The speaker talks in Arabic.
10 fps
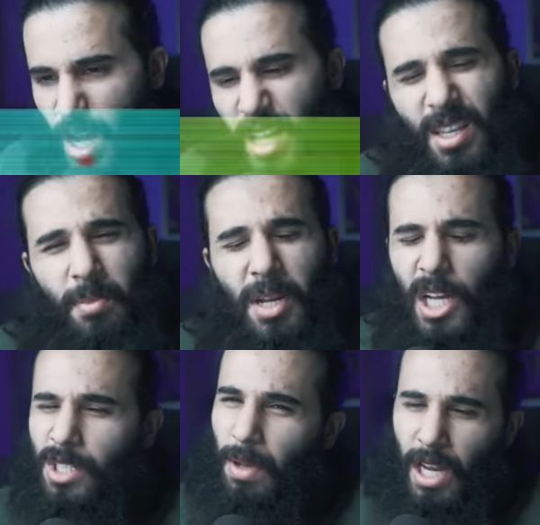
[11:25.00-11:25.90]
أنت من
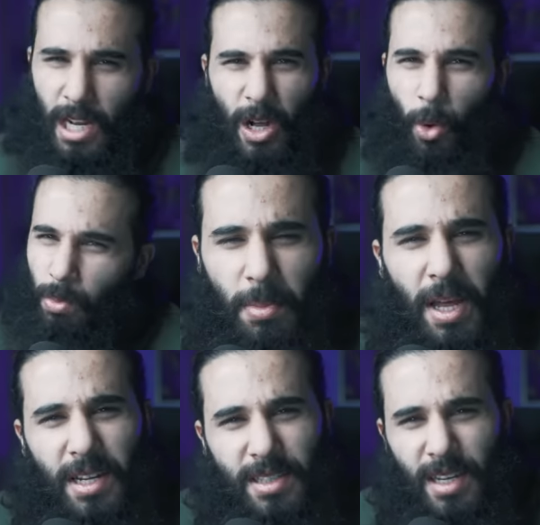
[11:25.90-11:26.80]
أجمل القوم
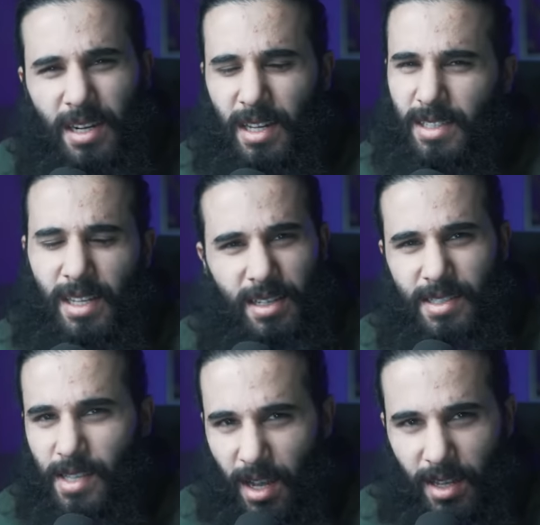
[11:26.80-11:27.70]
فما نقدر نعطيك
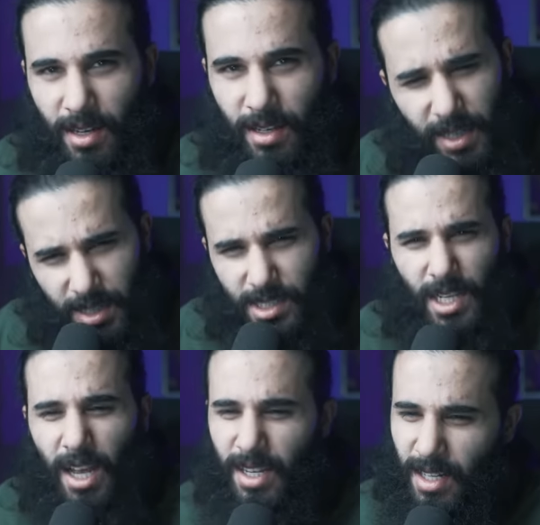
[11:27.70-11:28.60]
نساءنا يعني أنت
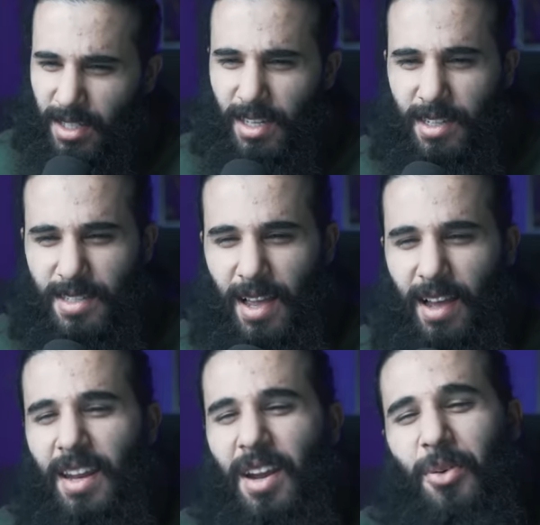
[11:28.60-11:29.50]
صاحي نعطيك
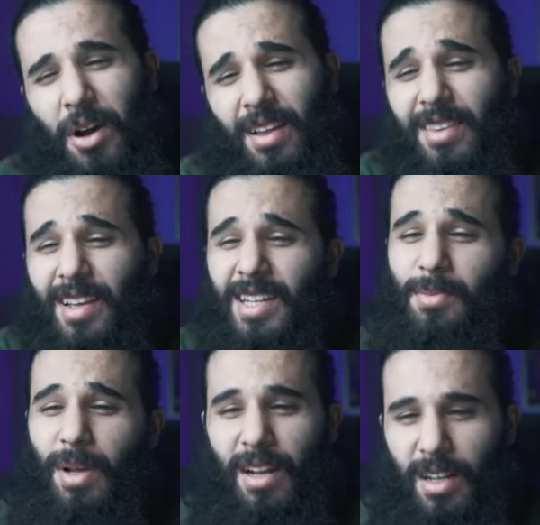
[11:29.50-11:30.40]
نساءنا وأنت
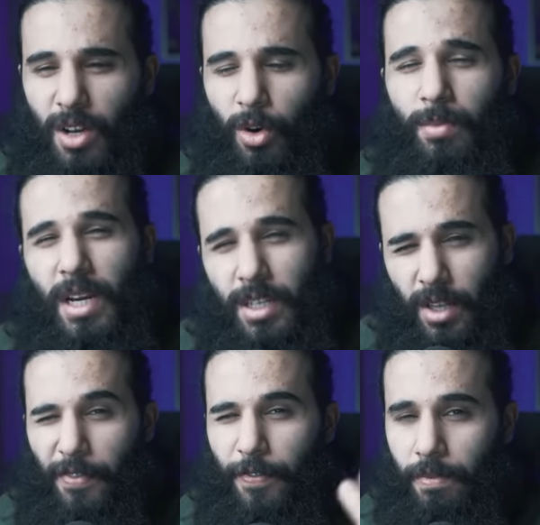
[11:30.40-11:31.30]
أجمل القوم يعني
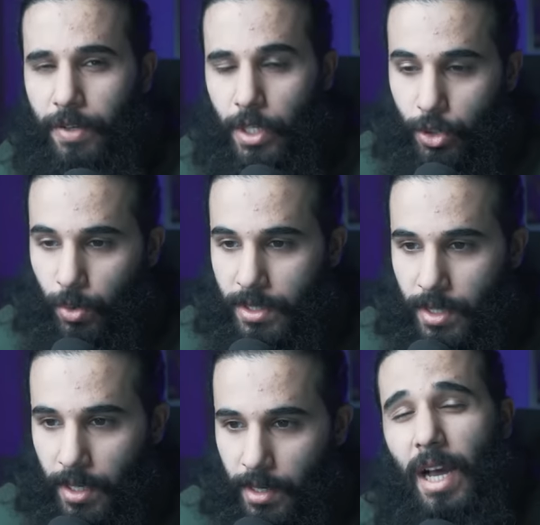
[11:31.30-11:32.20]
رفع فيه
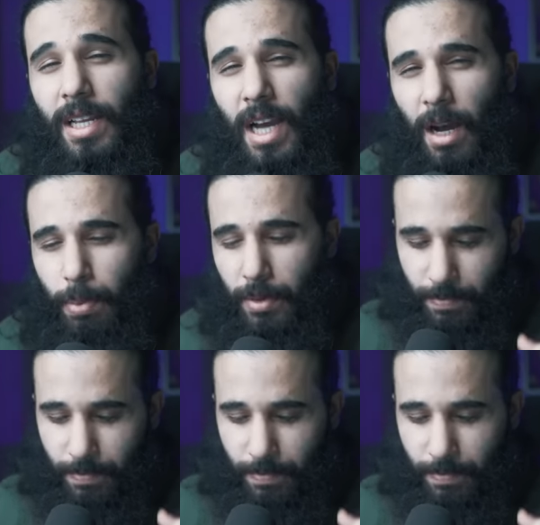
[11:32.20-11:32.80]
شويتين فقال كعب